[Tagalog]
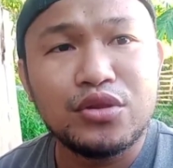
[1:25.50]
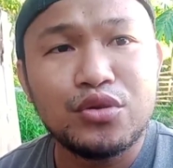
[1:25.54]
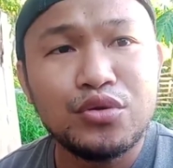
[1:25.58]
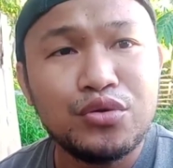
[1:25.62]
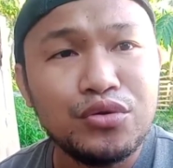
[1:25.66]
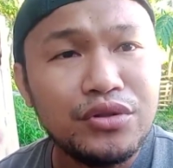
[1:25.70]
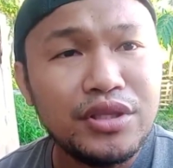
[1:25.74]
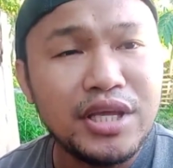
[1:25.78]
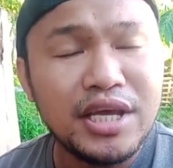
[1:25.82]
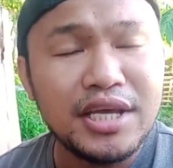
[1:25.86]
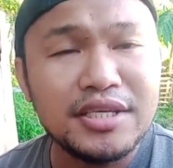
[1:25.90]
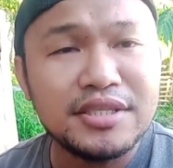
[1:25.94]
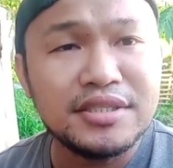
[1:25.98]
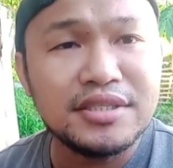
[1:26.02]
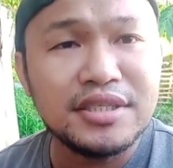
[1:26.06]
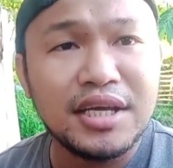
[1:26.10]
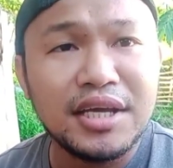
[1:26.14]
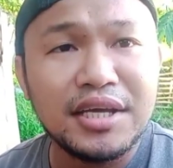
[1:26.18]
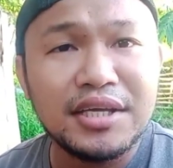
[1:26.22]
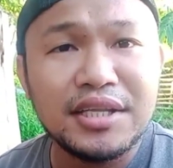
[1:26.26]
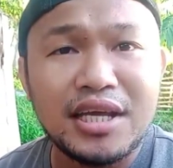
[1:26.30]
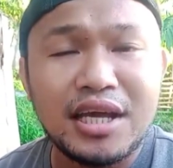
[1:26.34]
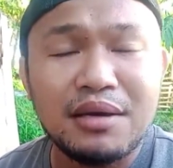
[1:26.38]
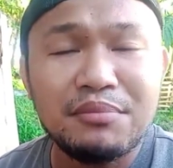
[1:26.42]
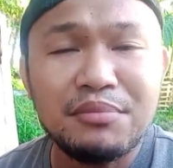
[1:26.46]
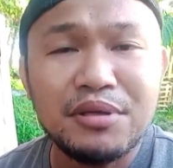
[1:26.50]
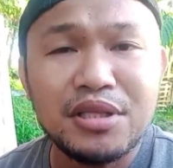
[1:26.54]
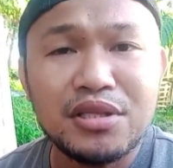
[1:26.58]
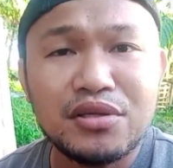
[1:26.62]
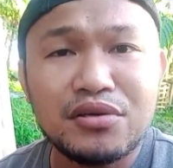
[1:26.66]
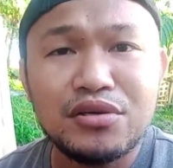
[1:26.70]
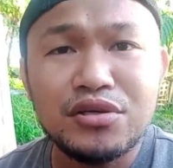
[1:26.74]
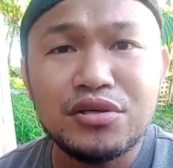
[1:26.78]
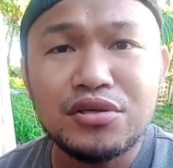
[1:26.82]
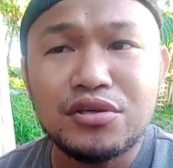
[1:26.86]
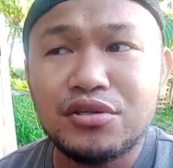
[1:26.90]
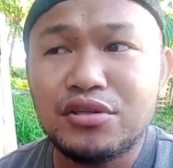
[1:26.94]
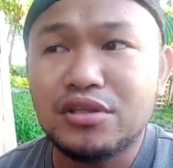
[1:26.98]
two days na ginamit
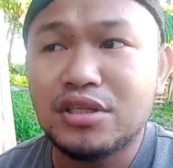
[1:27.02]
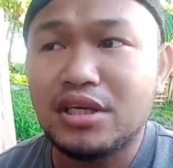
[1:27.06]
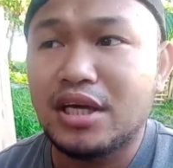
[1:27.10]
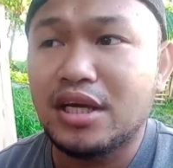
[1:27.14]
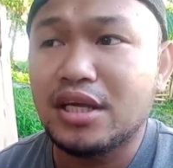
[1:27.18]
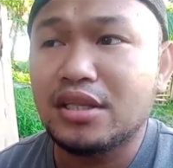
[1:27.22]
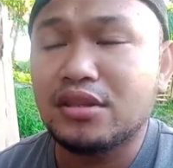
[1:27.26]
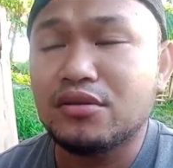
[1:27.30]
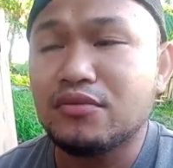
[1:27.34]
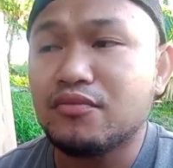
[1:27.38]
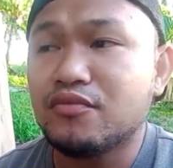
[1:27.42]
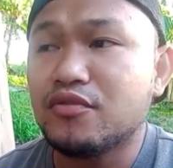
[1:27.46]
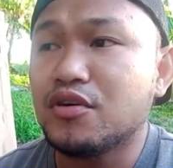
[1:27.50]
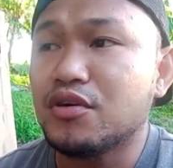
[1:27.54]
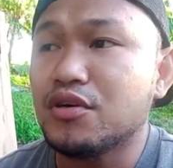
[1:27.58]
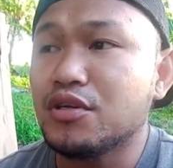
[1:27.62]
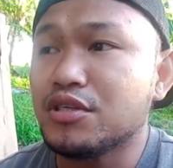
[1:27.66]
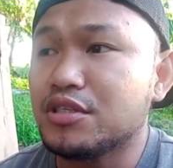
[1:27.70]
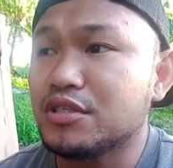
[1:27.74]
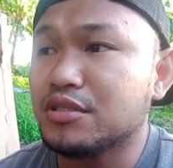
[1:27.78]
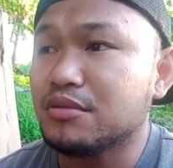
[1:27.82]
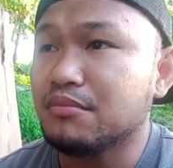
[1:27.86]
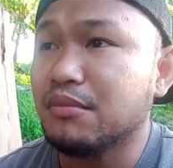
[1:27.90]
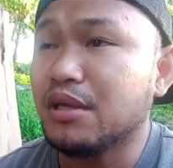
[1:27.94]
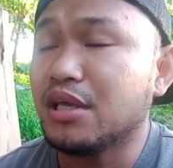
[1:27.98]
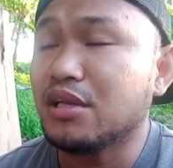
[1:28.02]
ko yon at of course,